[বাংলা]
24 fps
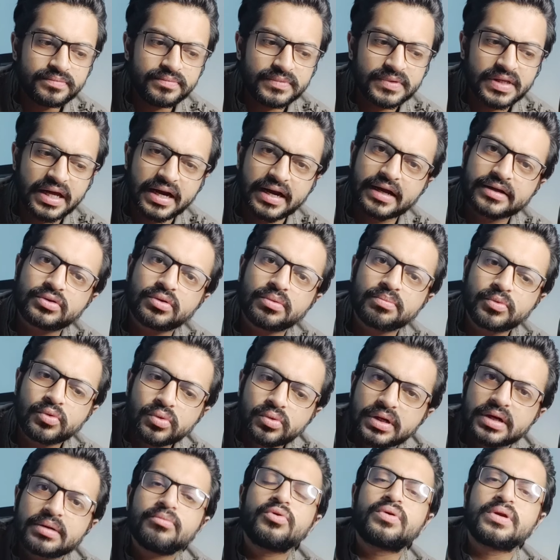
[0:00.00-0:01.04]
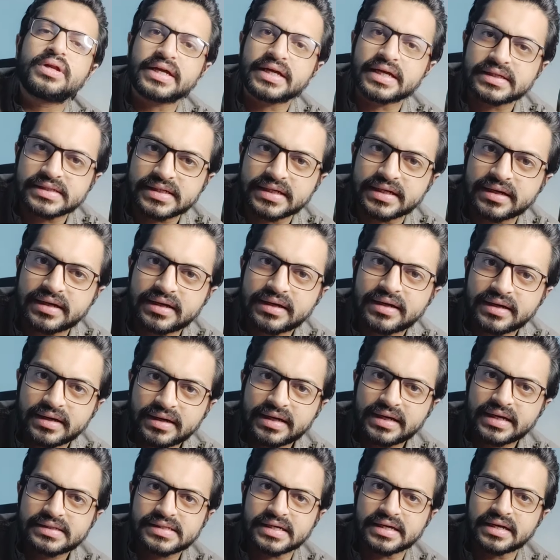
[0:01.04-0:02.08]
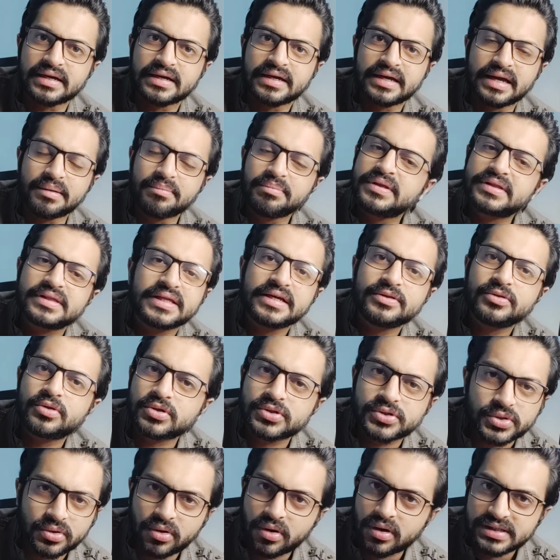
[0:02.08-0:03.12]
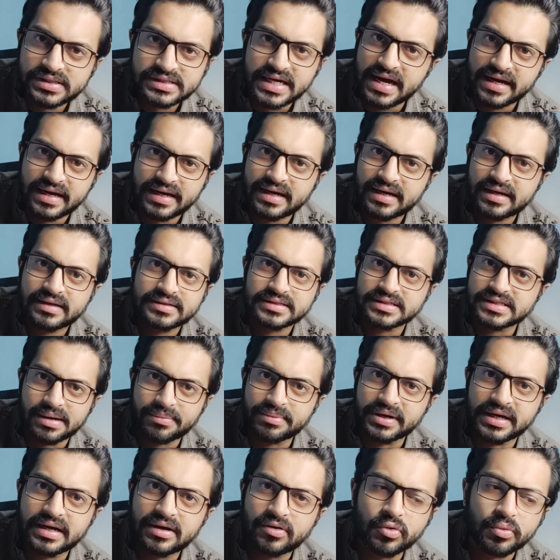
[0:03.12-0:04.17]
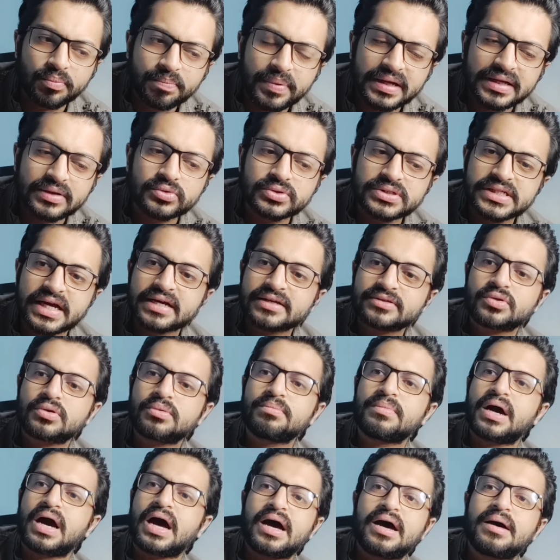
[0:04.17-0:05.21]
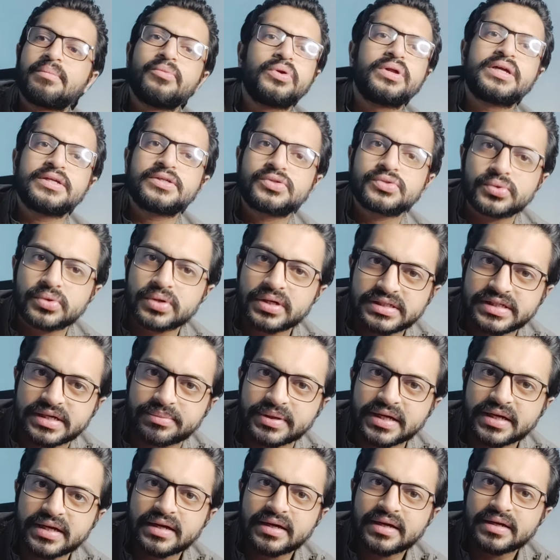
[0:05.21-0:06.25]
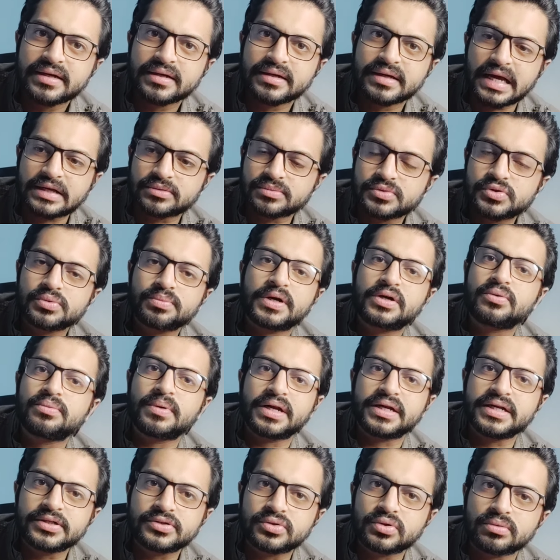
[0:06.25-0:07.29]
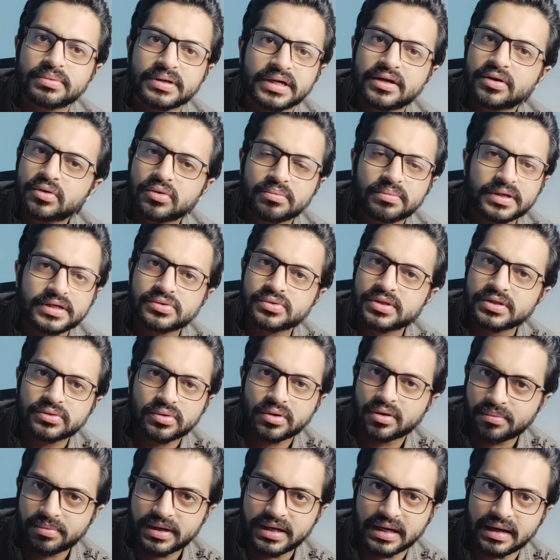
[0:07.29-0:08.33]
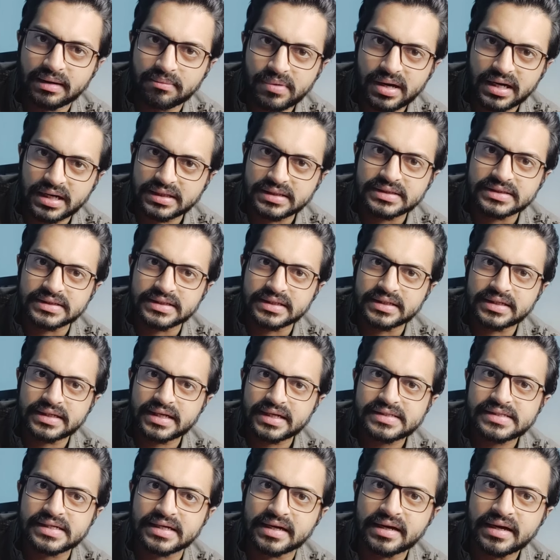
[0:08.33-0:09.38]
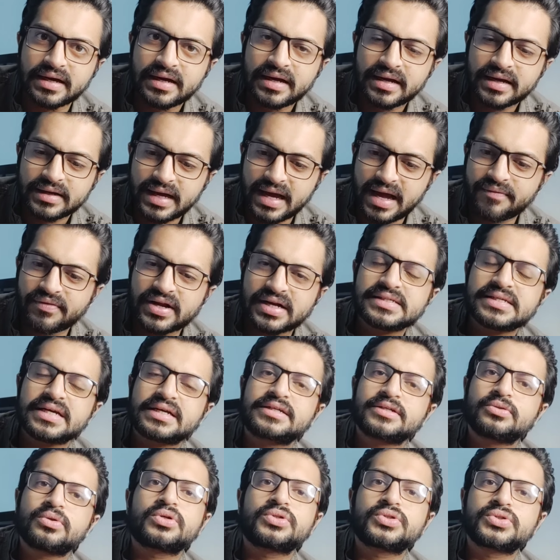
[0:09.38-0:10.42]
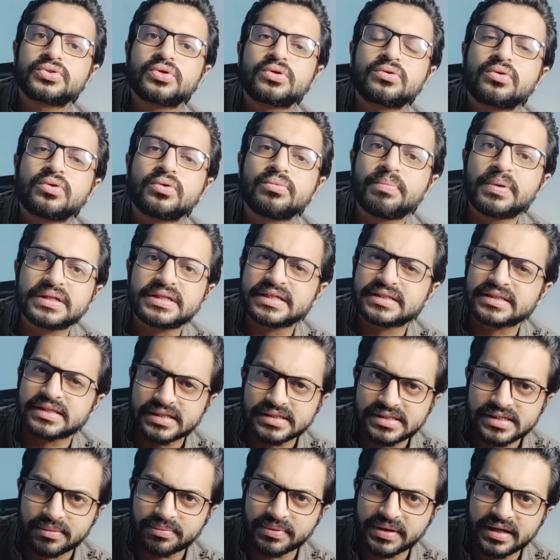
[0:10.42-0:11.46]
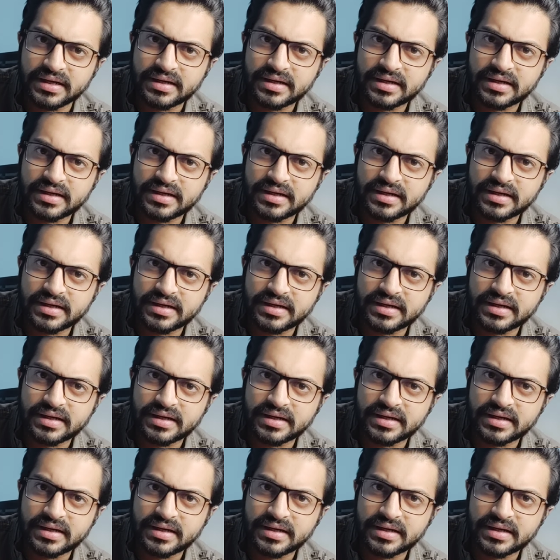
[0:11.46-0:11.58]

তারা একদম কুকরে মুকরে গেছে ঠিক আছে এমনিতেই দর্শক হলে যায় না যাবে না হুব্বাও যে একদম আহামরি কিছু হয়ে যাবে একদম সুপার ডুপার হিট করবে এরকম কিছু কিন্তু হবে না বাংলাদেশে ঠিক আছে অ্যাভারেজ একটা দর্শক হুব্বা দেখতে যাবে